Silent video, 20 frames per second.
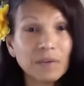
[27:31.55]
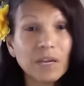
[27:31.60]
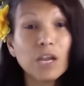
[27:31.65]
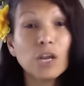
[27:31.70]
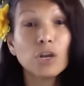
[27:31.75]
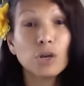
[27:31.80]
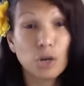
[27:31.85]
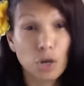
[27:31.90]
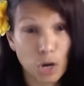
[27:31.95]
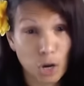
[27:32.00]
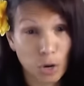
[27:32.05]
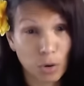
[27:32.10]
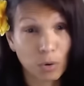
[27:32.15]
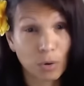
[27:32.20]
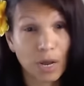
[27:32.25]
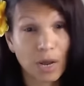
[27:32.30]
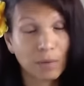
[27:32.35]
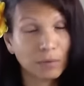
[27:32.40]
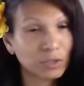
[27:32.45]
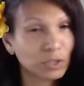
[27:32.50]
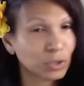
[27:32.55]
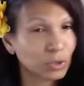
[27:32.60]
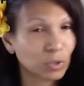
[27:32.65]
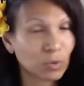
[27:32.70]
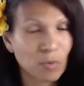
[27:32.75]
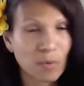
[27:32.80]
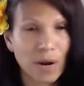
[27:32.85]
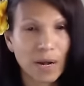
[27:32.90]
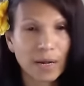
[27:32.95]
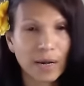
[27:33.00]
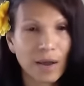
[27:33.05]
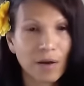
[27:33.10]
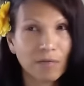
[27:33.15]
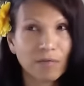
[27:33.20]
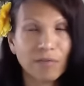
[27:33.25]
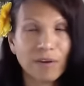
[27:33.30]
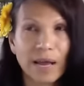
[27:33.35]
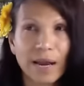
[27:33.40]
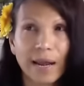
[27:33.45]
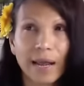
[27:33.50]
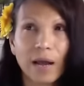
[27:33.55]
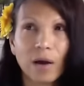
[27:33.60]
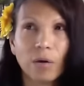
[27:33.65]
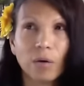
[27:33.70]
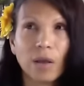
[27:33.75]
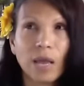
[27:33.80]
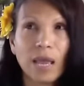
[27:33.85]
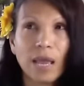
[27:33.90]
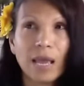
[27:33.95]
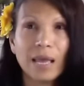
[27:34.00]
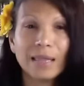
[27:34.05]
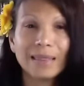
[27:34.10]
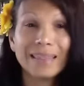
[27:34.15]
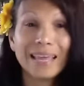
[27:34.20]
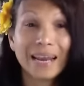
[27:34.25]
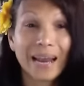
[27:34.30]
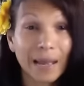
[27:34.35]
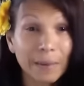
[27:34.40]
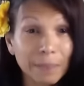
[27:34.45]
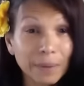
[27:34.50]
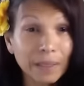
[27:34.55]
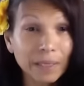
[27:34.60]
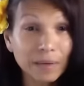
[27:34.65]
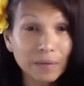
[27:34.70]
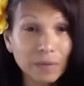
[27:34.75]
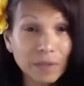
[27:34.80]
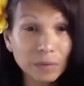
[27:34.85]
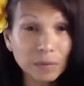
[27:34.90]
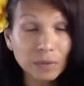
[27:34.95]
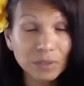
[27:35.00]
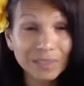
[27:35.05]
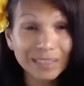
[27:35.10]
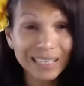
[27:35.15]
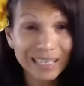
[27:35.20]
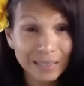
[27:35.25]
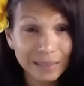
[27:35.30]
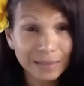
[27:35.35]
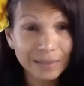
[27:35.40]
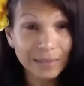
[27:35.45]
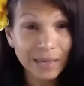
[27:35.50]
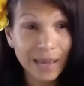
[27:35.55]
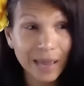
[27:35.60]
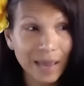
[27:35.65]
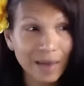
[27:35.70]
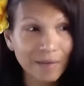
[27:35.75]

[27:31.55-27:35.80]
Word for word: Nie, że tak powiem prosto z mostu. A czy wierzyłam, że jest niebo?